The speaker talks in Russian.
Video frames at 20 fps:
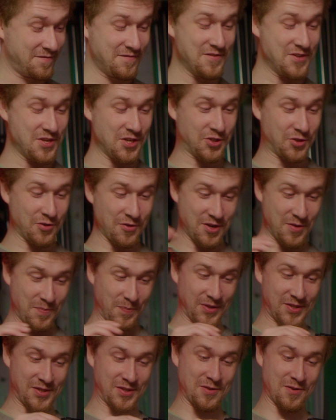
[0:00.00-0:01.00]
Ничего не
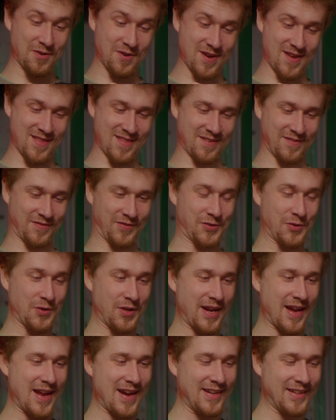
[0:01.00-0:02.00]
подстроено, все
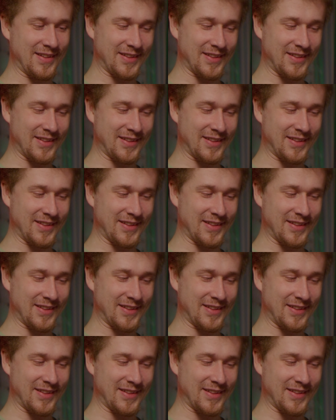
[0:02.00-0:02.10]
реальные